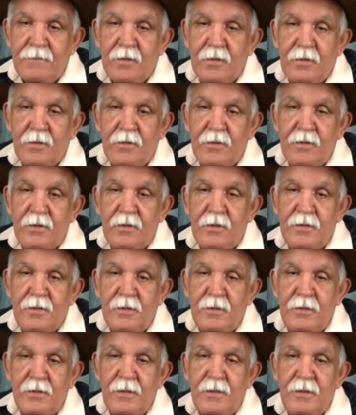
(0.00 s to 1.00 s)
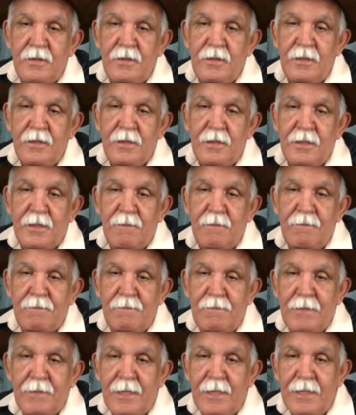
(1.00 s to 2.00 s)
O que o senhor indica
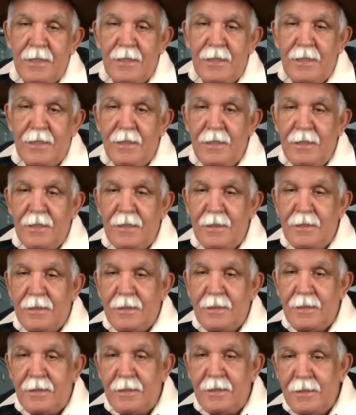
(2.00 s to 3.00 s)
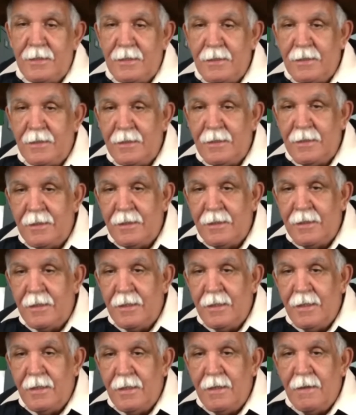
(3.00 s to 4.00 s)
para
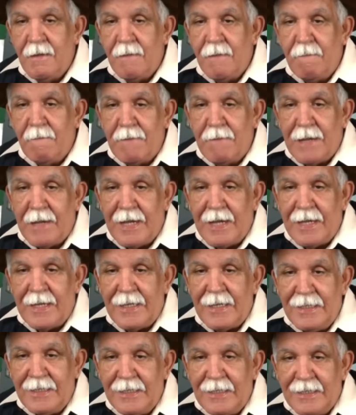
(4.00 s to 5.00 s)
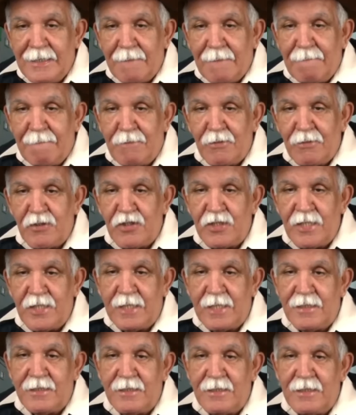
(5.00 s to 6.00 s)
barriga
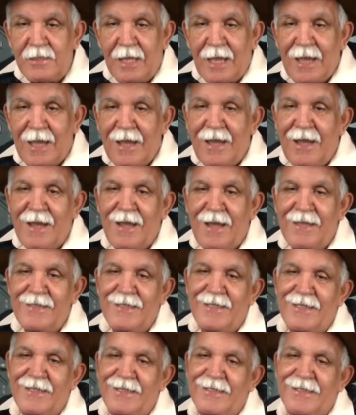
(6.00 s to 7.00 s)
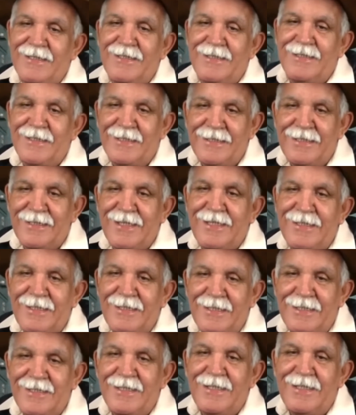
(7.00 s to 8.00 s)
pochete. Ai, ai, ai, ai, ai,
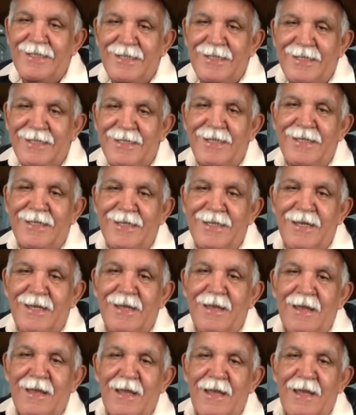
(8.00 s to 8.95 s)
ai, ai, ai, ai, ai.